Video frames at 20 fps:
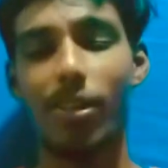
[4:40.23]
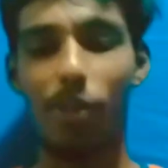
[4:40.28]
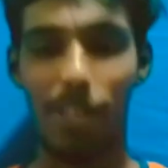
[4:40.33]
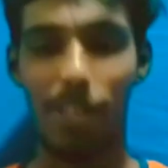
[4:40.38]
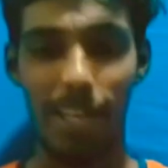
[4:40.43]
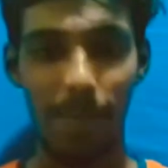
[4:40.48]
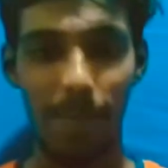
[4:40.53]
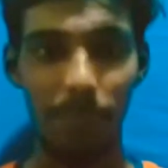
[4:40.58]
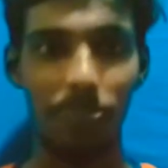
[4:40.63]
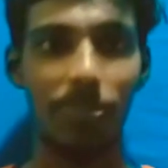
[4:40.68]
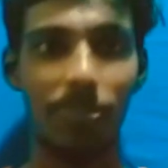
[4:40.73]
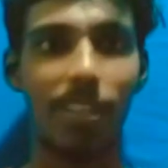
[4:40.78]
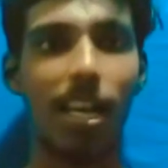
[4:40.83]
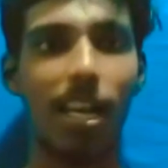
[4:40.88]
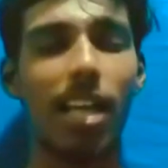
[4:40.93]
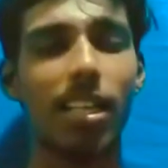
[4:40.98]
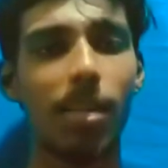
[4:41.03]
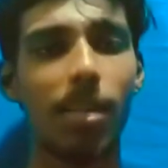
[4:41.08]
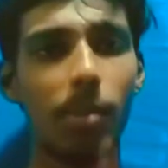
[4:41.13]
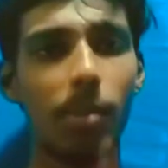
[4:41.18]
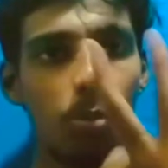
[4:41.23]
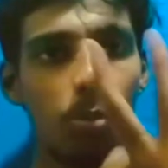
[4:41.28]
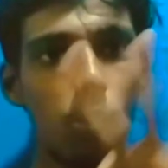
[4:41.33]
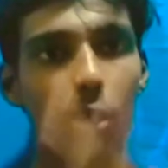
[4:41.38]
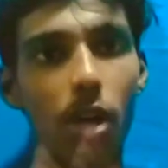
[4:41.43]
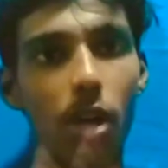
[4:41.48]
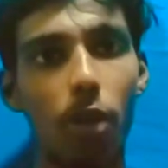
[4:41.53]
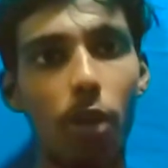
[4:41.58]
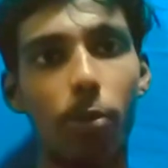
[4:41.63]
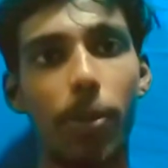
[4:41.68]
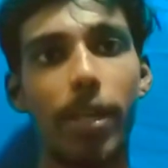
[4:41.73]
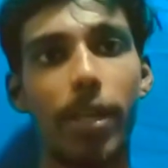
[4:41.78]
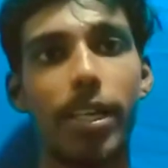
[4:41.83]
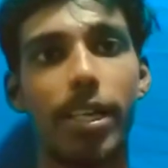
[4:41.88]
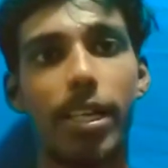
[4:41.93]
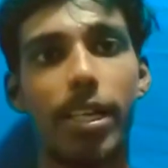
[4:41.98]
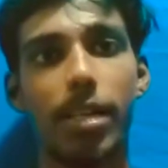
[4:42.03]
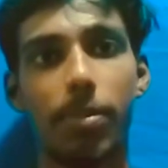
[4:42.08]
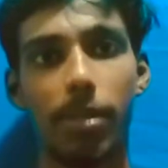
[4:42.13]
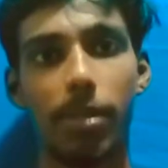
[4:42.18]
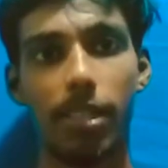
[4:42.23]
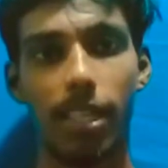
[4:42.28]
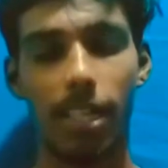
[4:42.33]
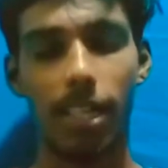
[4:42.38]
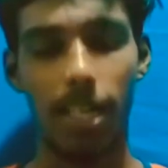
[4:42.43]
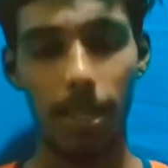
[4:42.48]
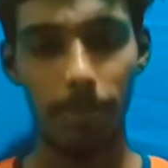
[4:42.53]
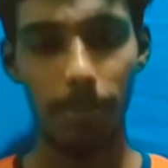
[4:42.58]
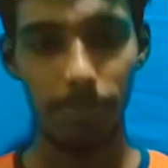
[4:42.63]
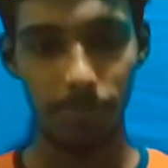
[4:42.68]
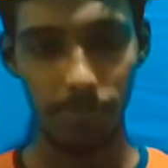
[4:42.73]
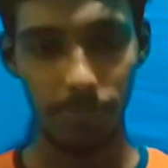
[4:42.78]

ஓகே அதுக்கப்புறம் மூணாவது பாயிண்ட் என்னன்னு பார்த்தீங்கன்னா